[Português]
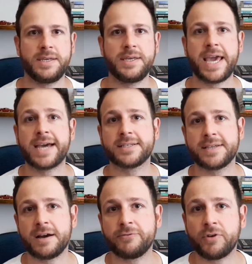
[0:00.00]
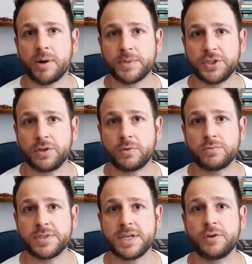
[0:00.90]
E essa é a forma de
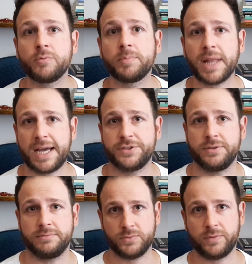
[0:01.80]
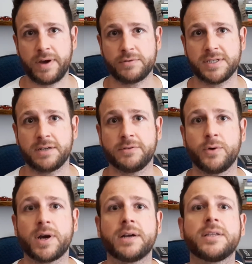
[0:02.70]
conseguir um Platinum. Tu vai usando o teu
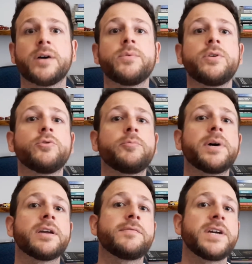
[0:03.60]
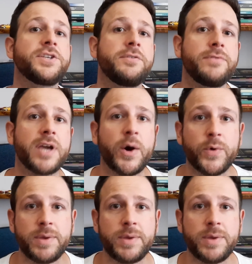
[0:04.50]
cartão e o Nubank vai te enviar o